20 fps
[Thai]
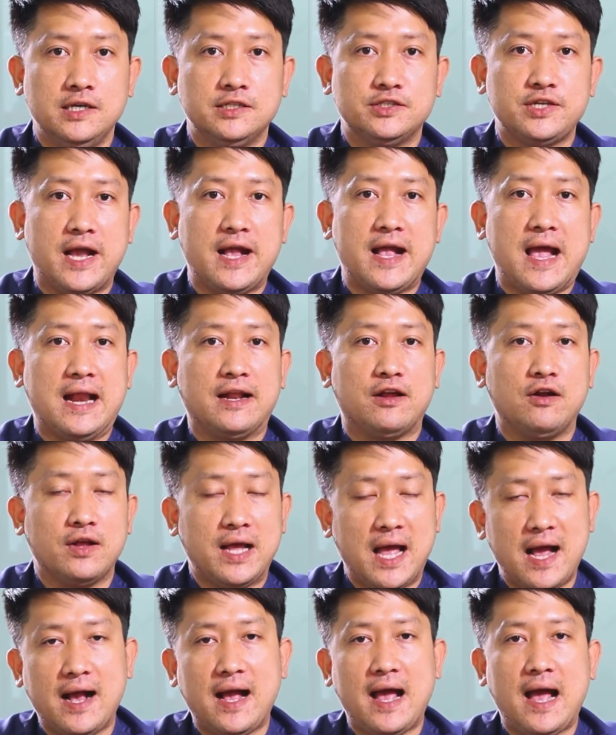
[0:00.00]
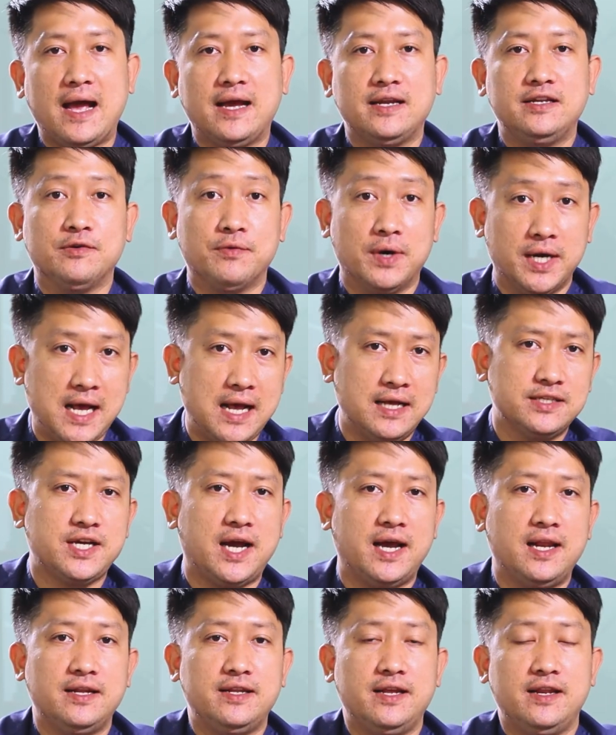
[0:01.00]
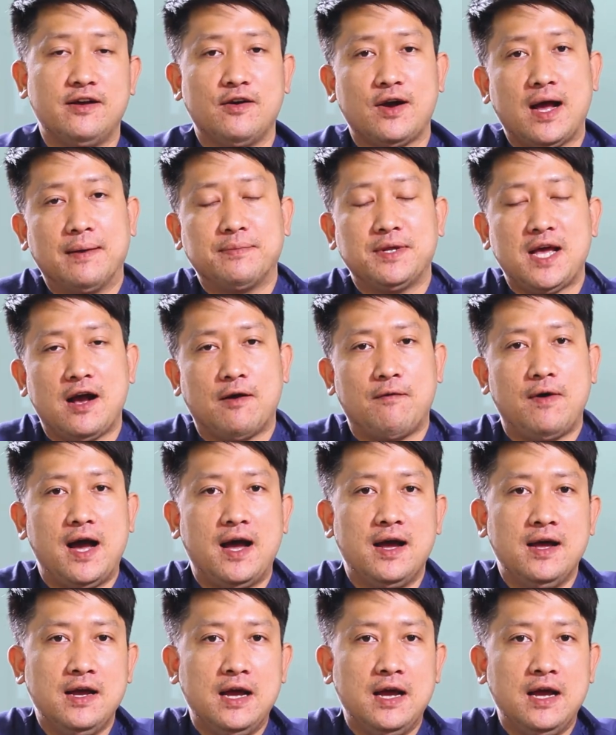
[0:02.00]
ใช้งานค่อนข้างง่าย ถือว่าน่าใช้เลยทีเดียวครับ ถ้าหากว่า